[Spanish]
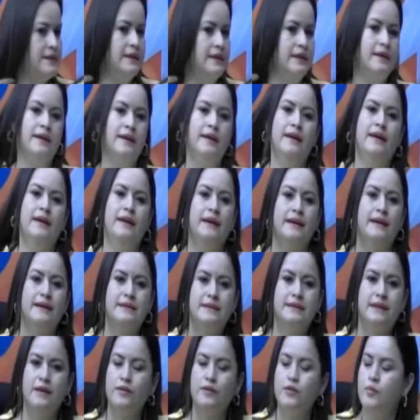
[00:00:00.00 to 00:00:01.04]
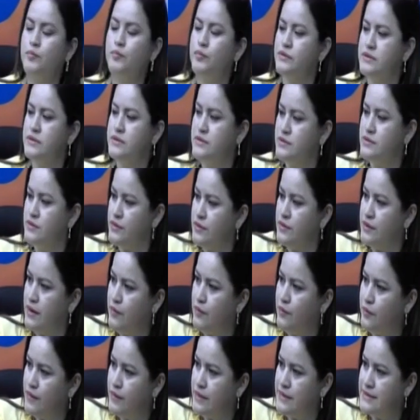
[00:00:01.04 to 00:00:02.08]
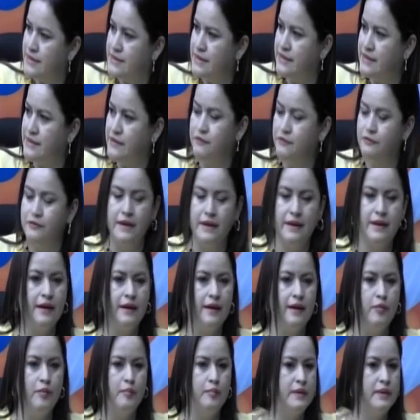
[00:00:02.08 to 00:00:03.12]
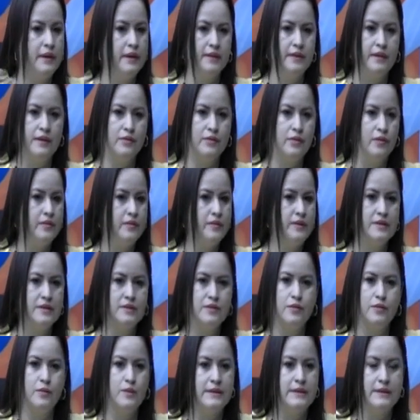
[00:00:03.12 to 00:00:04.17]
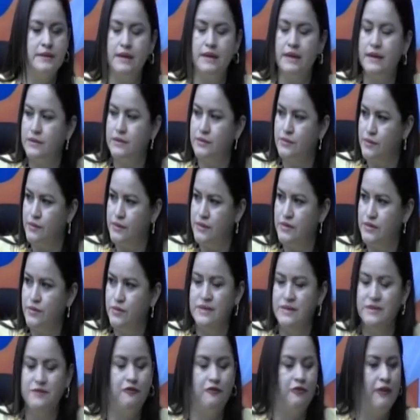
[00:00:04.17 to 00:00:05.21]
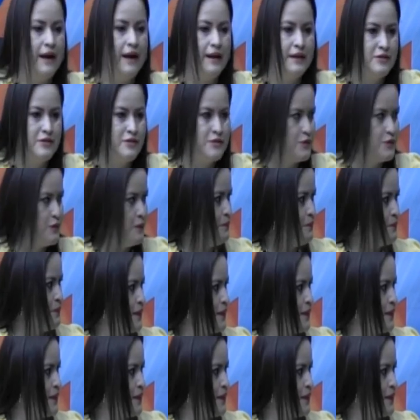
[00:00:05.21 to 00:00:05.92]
decir que ser de oposición ahora significa oponerte a todo y eso no es cierto eso es falso